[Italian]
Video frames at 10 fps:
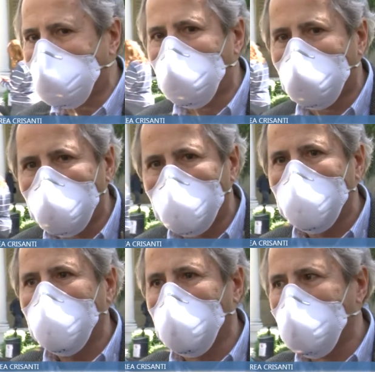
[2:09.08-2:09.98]
noi
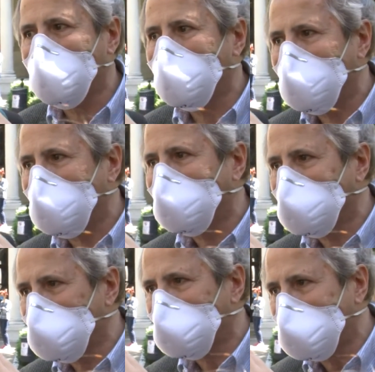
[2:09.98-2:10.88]
abbiamo
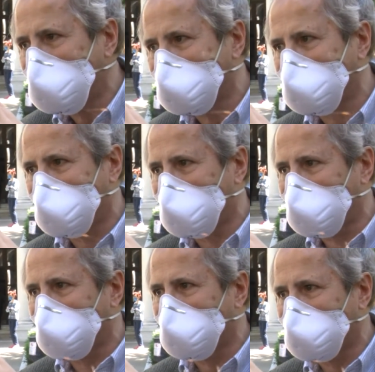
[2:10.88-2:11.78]
lavorato giorno e notte per
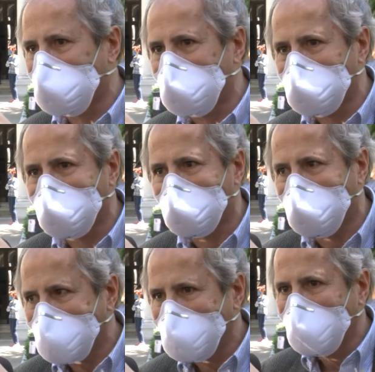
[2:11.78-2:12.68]
arrivare a questo
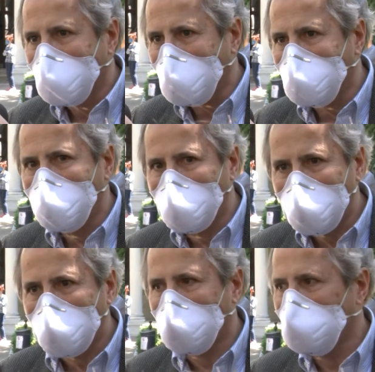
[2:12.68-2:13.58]
punto. È
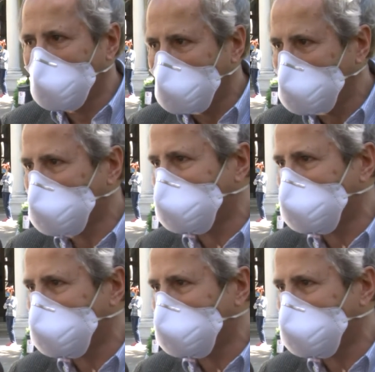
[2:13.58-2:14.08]
veramente un delitto